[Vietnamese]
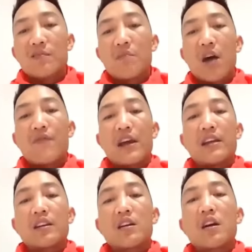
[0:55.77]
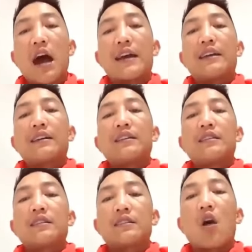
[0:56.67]
bởi vì những người
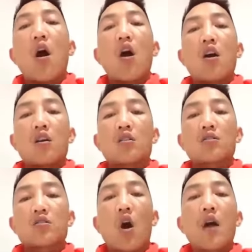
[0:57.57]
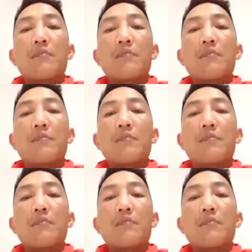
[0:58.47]
đó coi